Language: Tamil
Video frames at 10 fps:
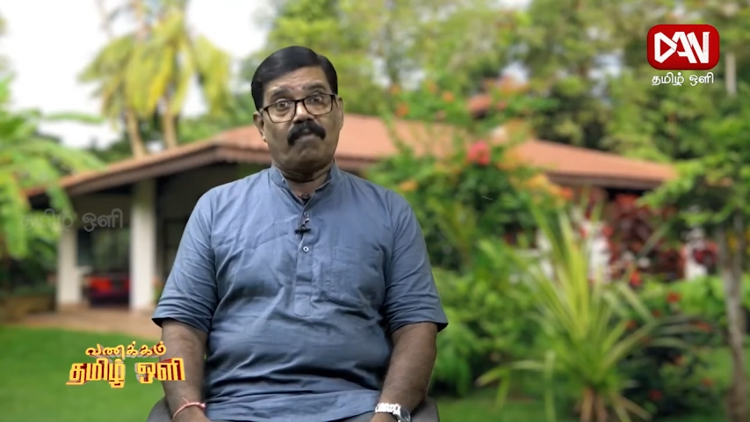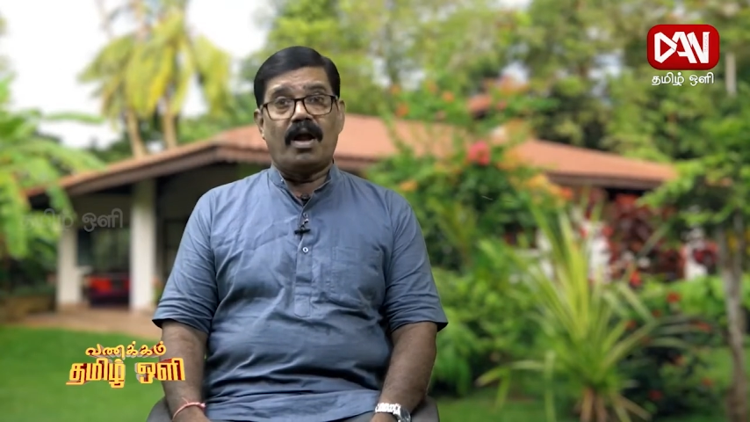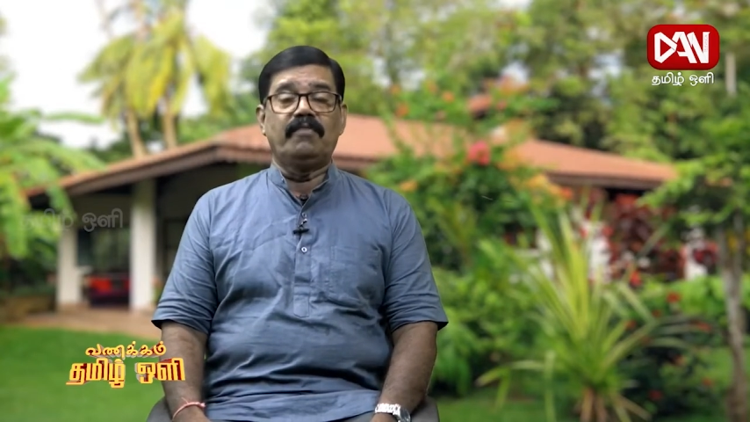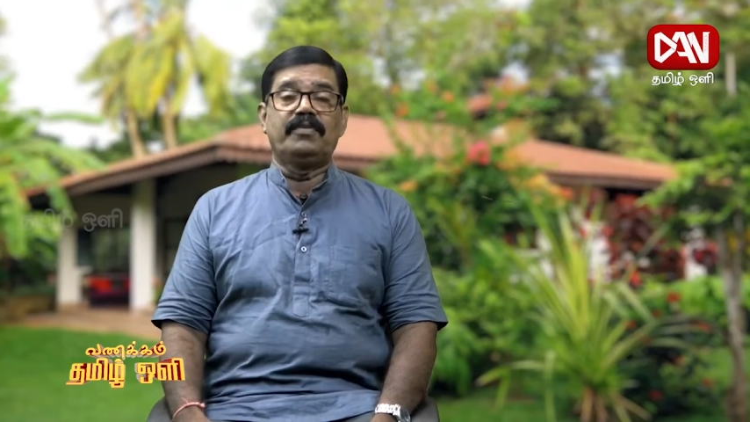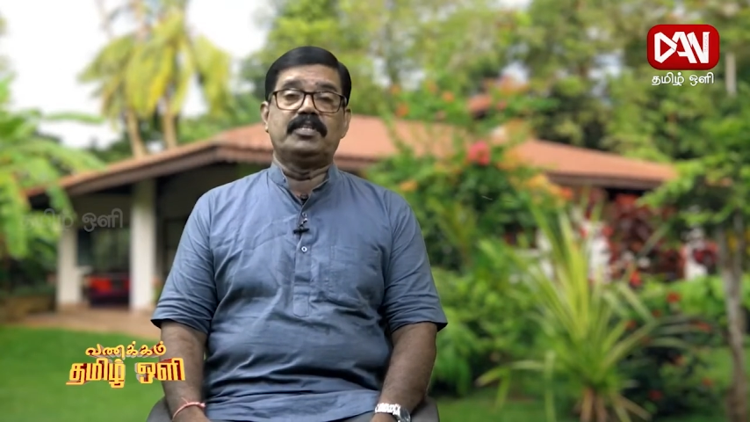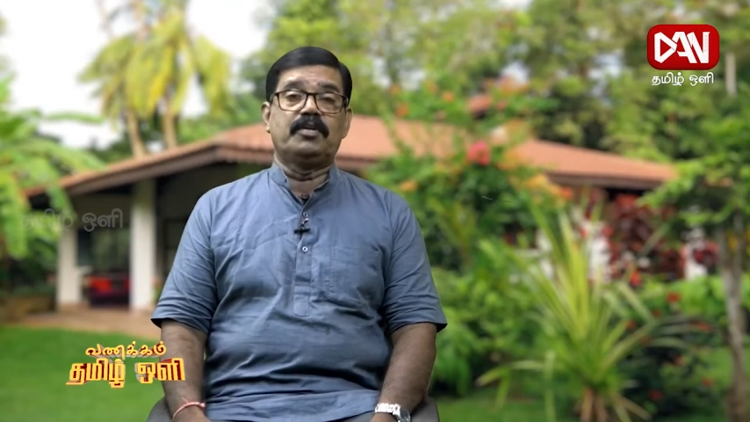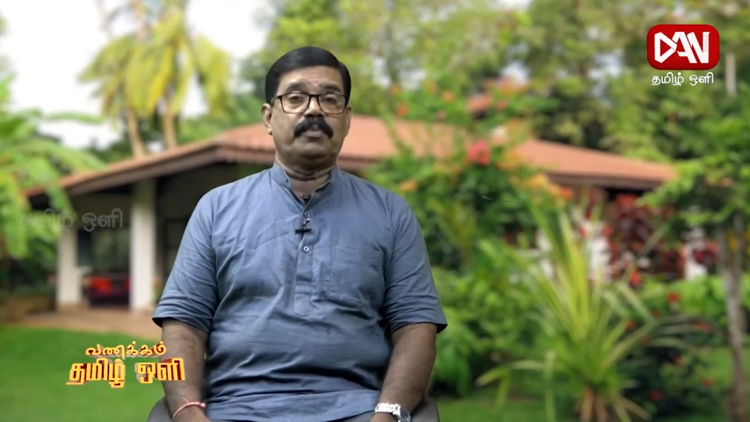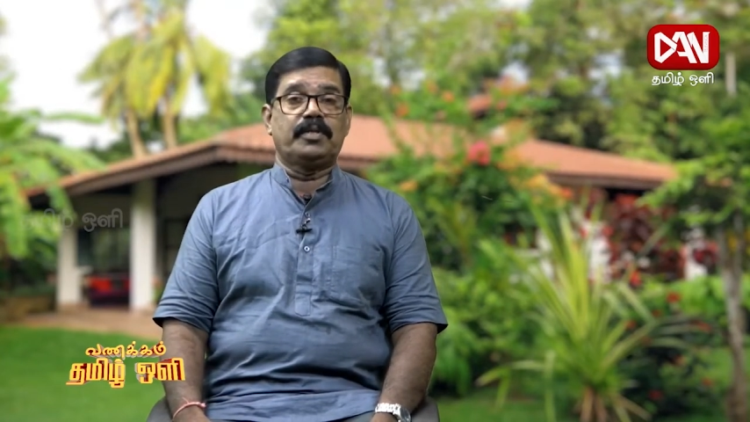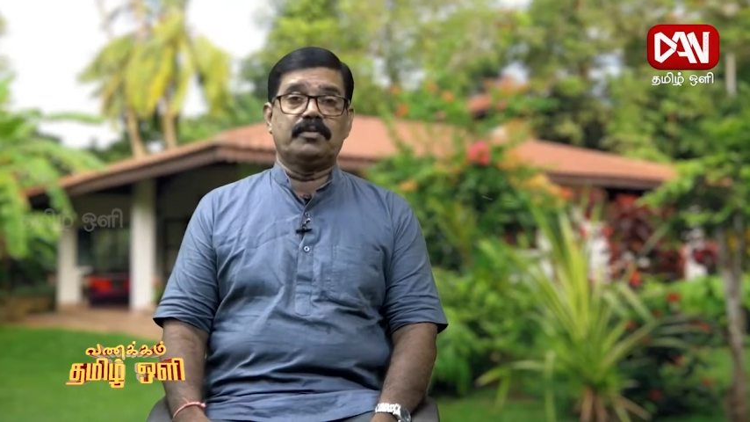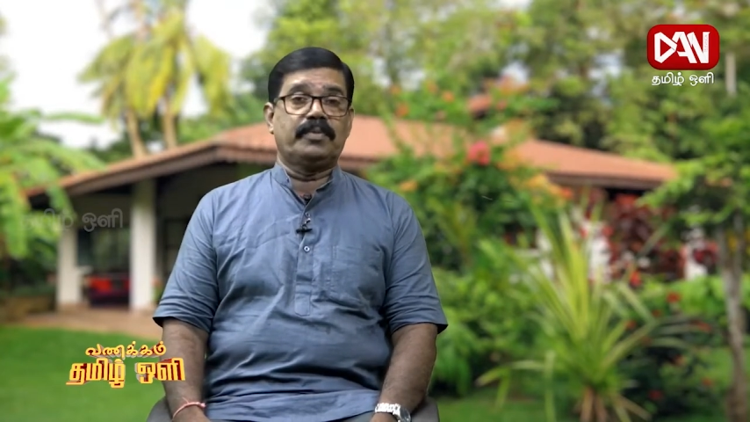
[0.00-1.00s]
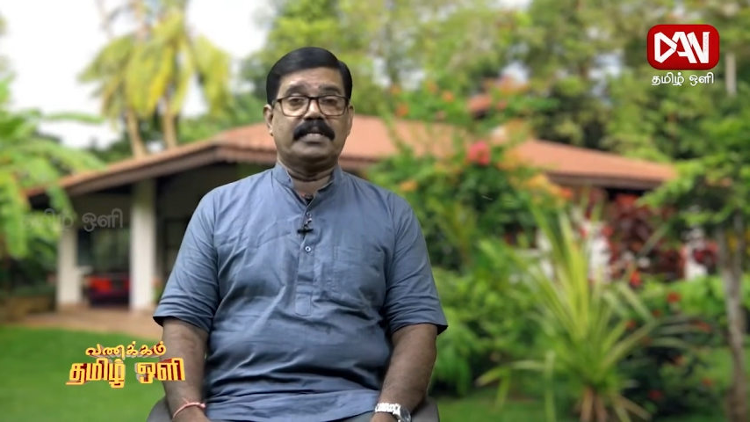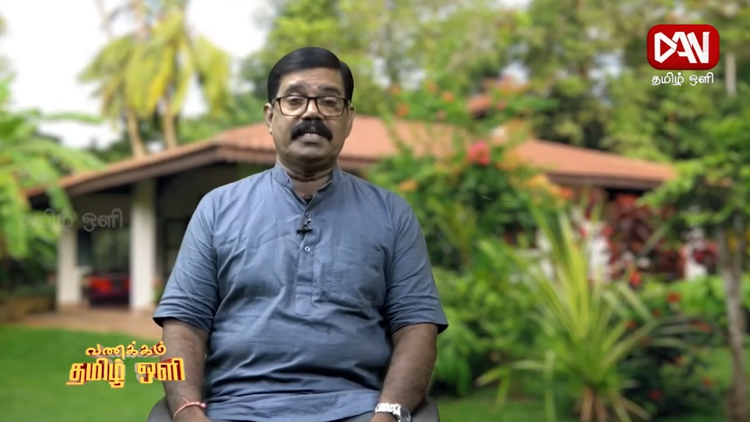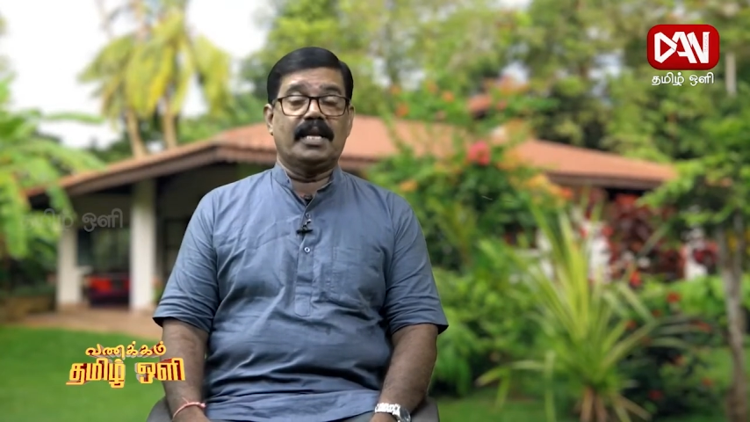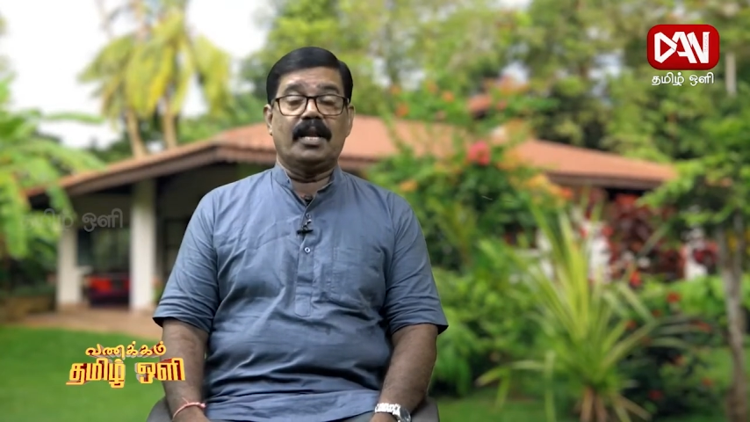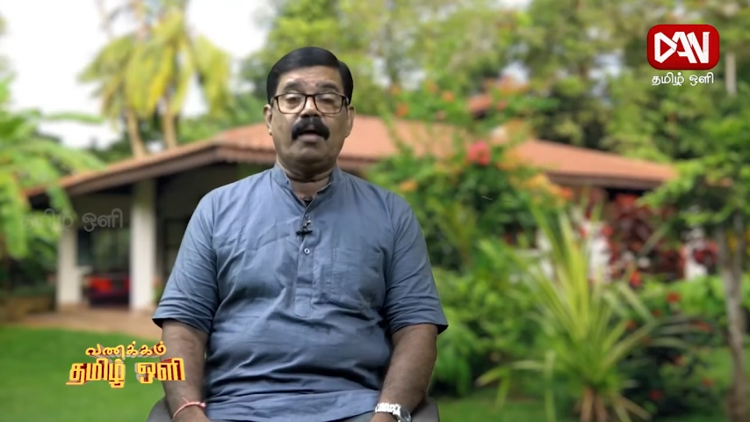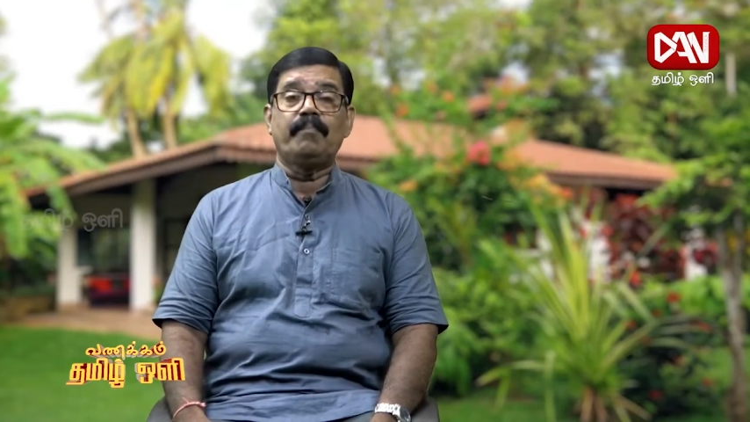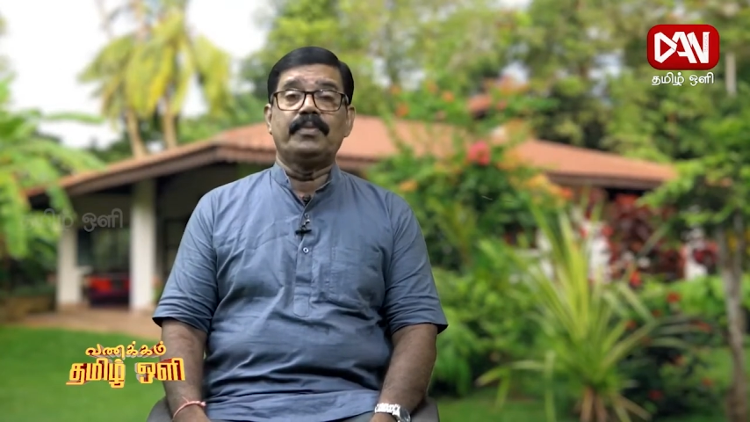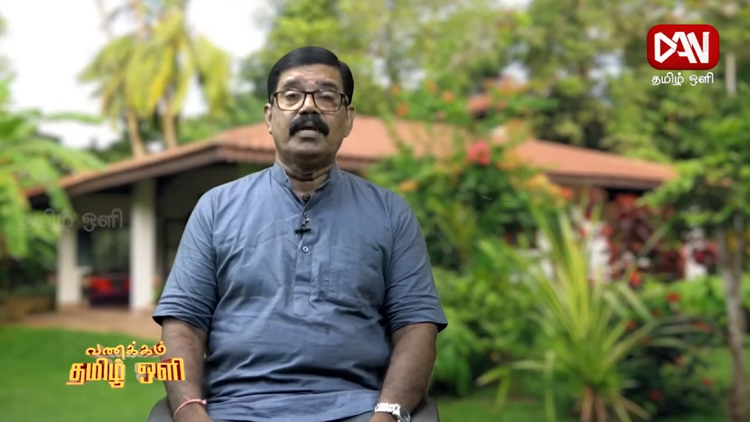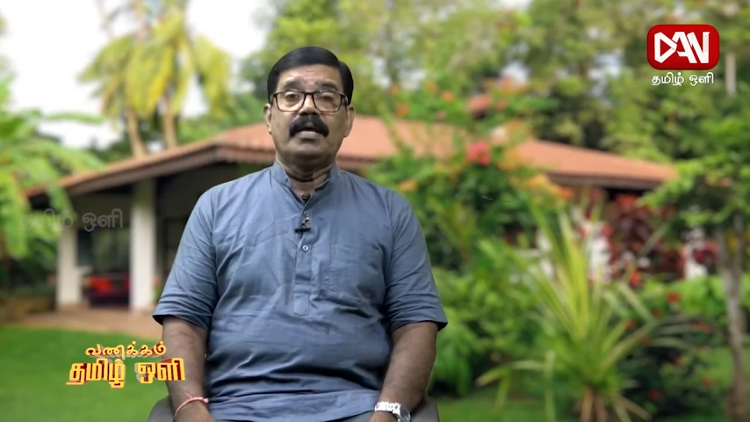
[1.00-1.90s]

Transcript: வாழ்வது என்பது பற்றியெல்லாம்